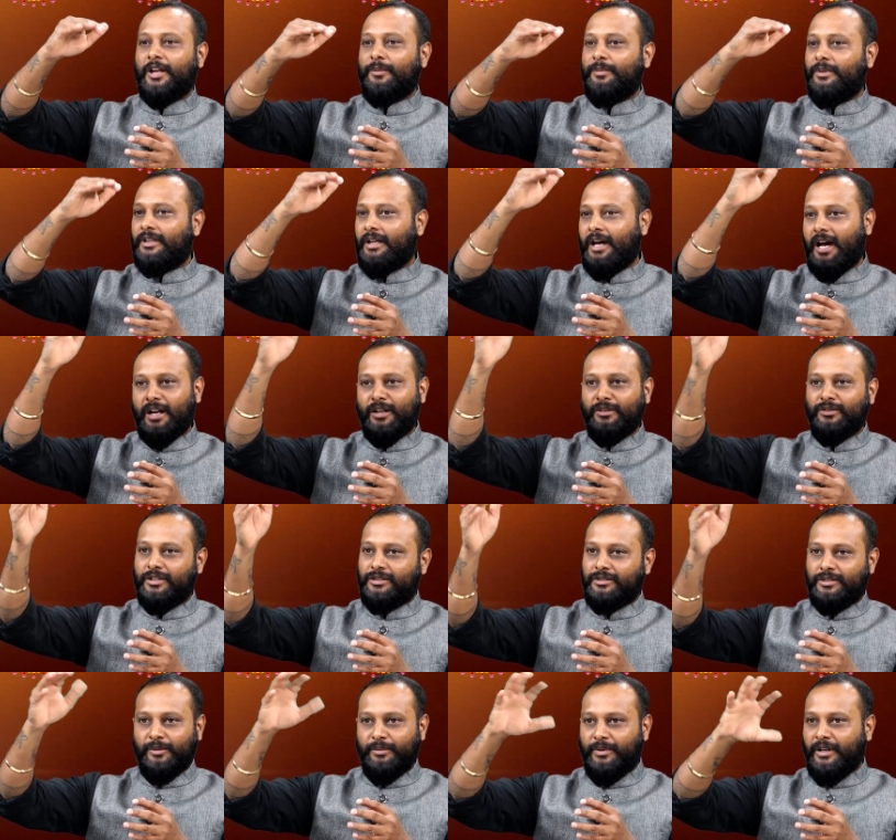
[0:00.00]
లేకపోతే ఆరు
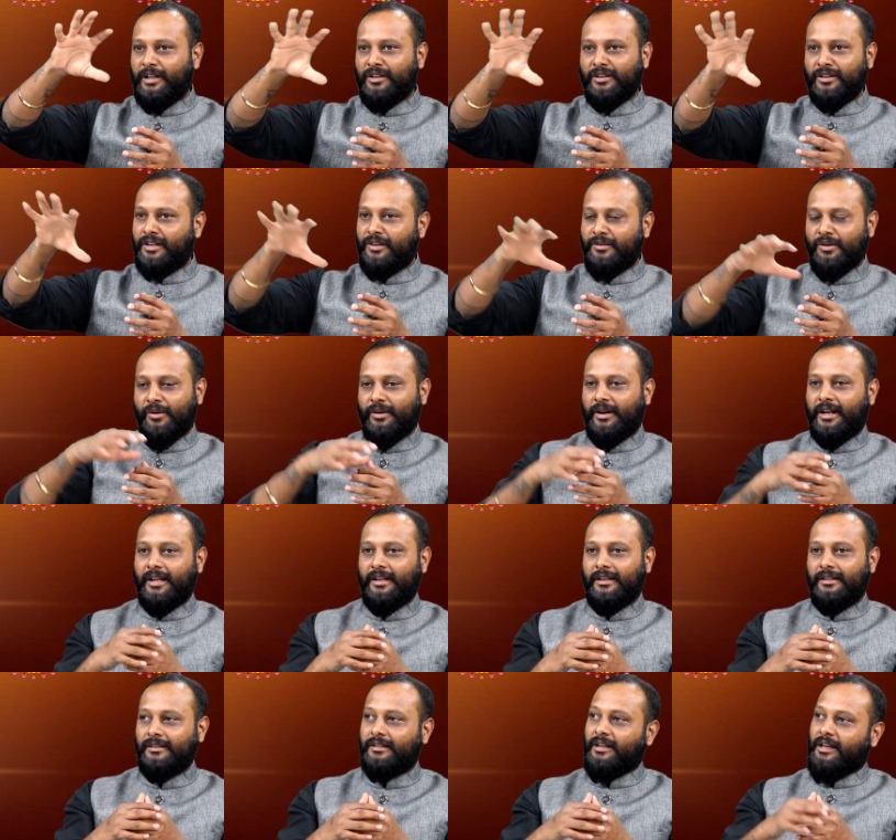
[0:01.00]
అంతస్తుల బిల్డింగ్లో ఏవో ఉంటాయి
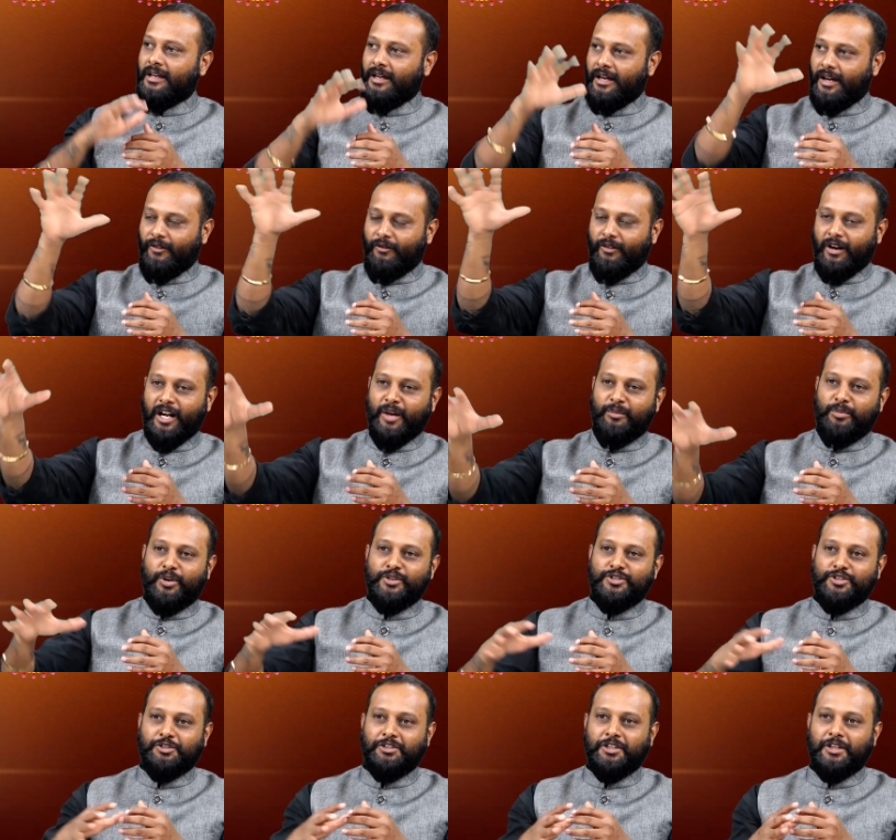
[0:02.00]
వాళ్ళని
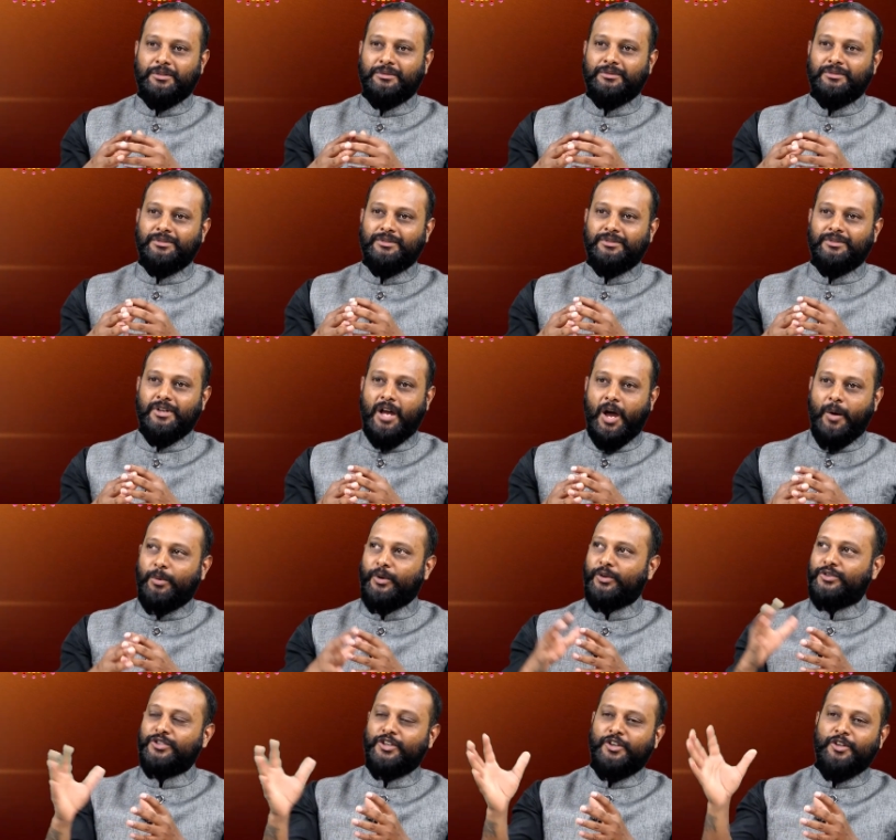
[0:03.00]
అప్రోచ్ అవుతారు
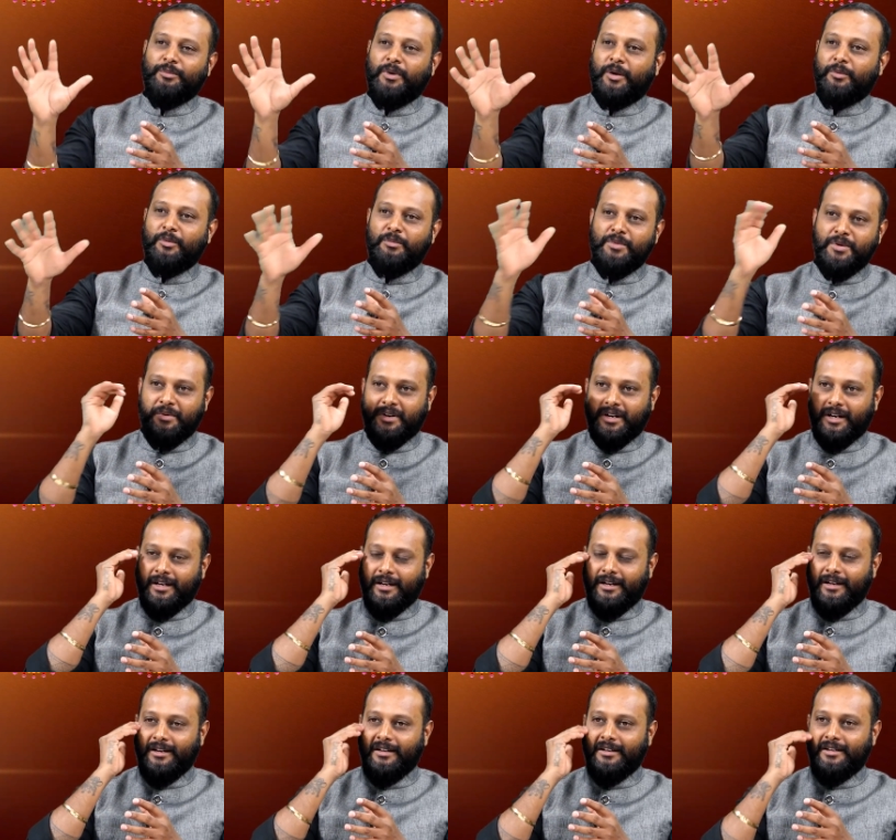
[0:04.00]
అప్రోచ్ అయ్యి బాబు మేము ఇక్కడ
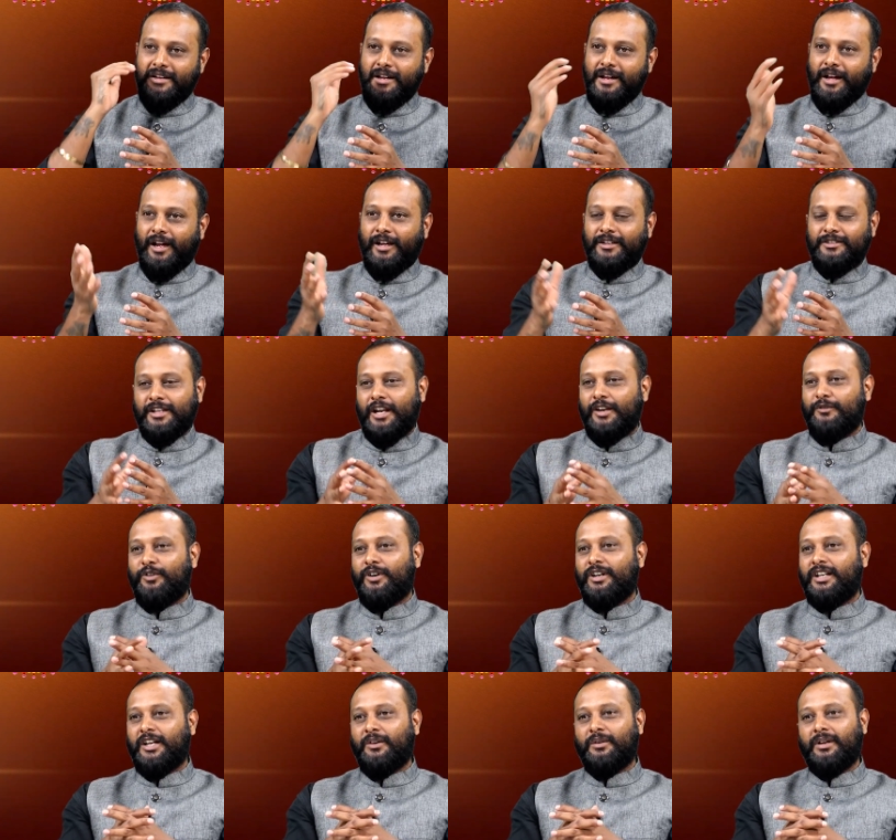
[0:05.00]
సెల్
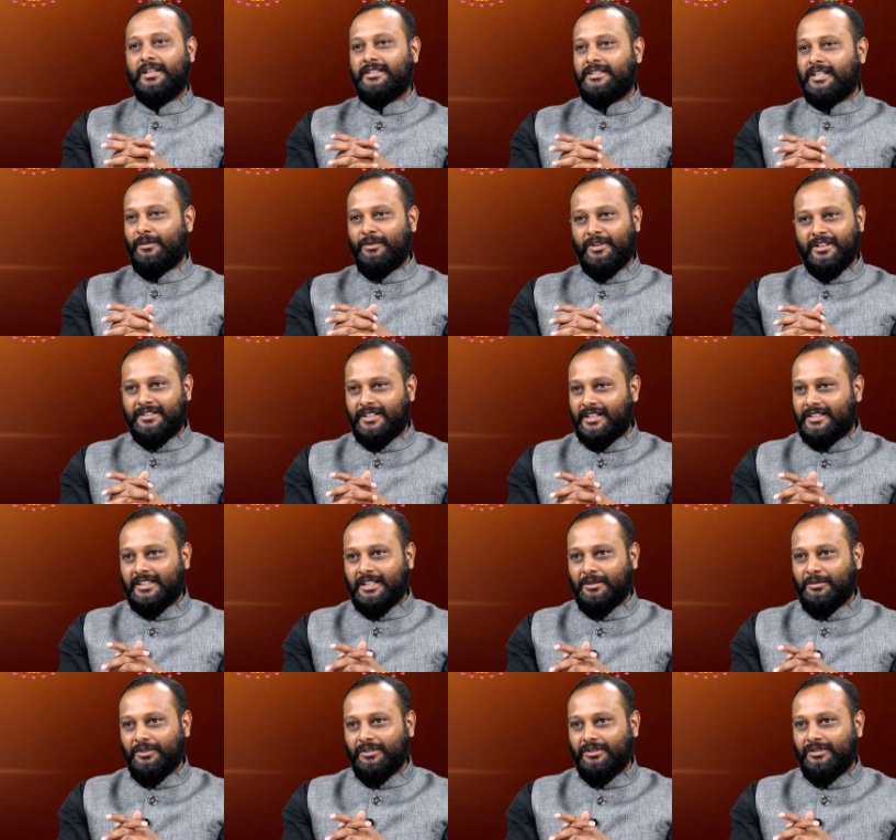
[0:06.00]
ఫోన్ టవర్ ఎస్టాబ్లిష్
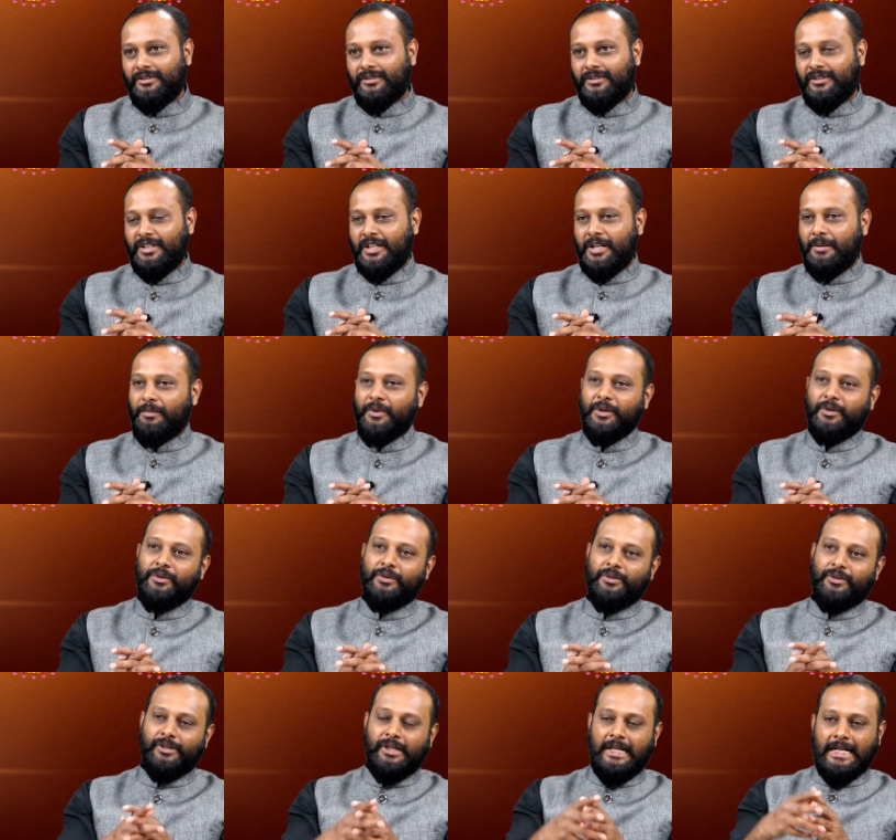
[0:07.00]
చేస్తాము మీకు
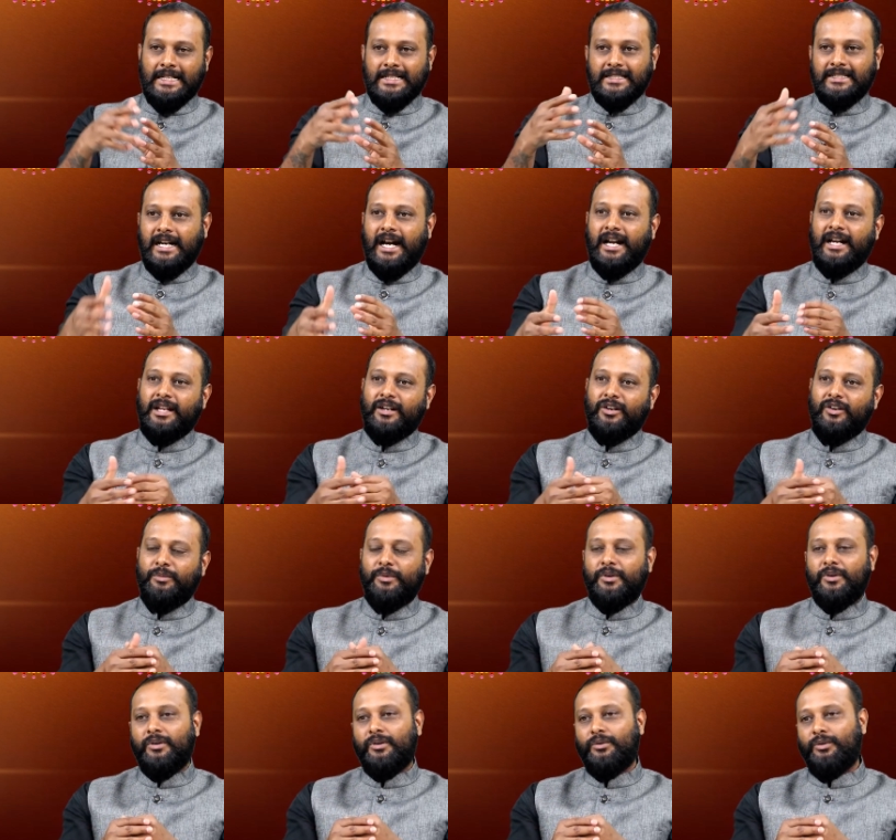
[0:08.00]
స్టార్టింగ్లో
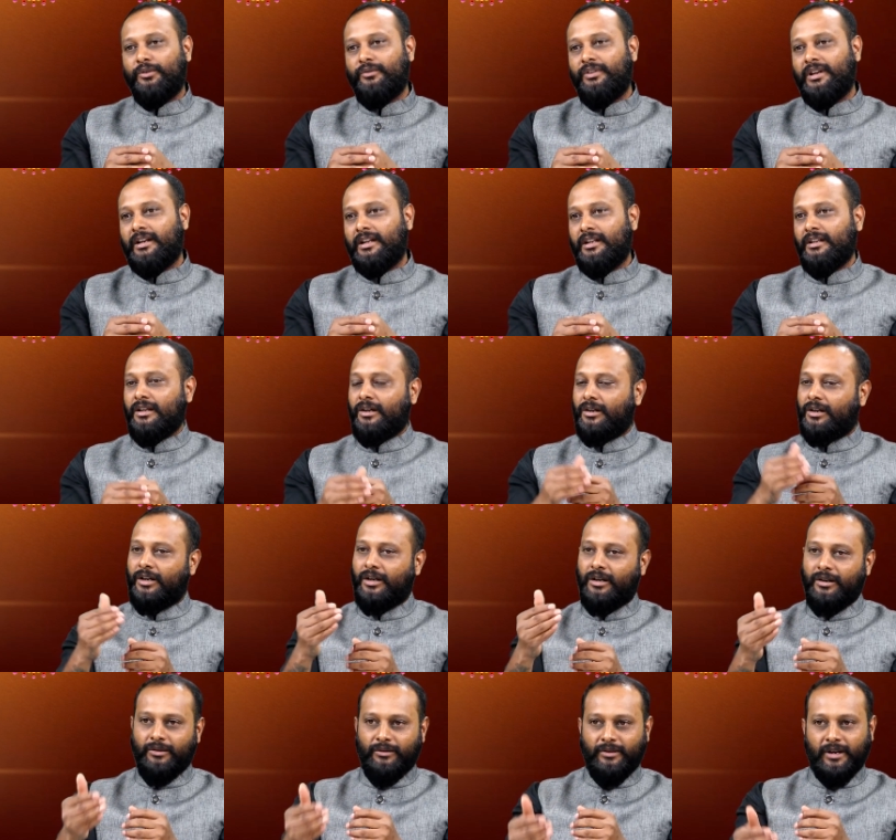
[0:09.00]
మీకు గుడ్ విల్ కింద ఒక
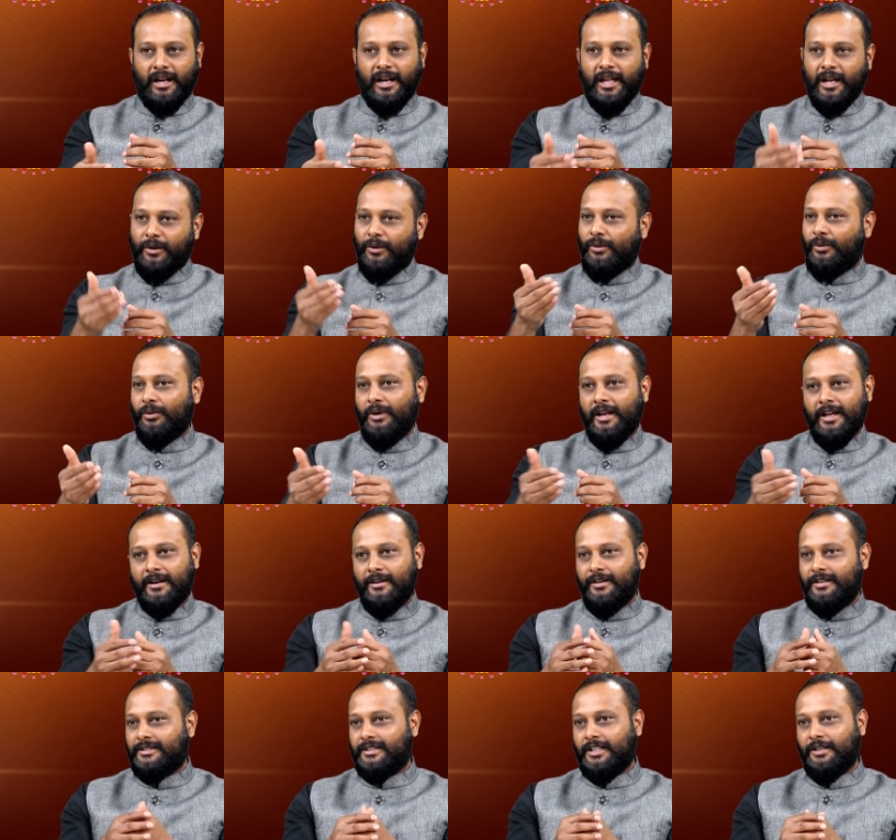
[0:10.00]
వన్ ల్యాక్ టూ ల్యాక్
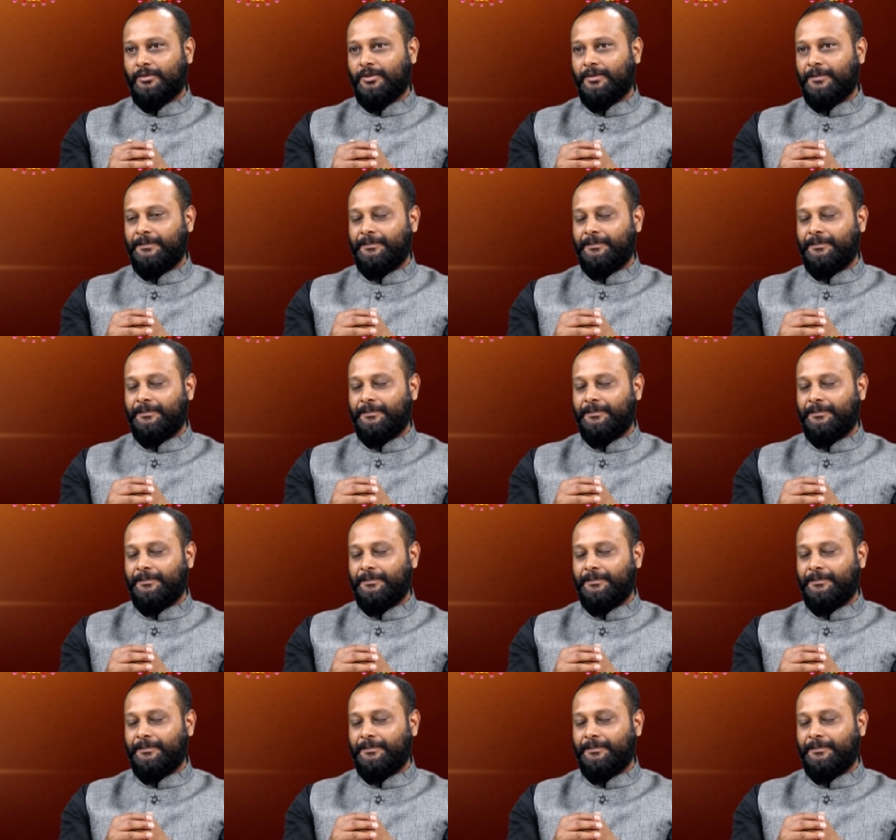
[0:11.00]
ఇస్తాము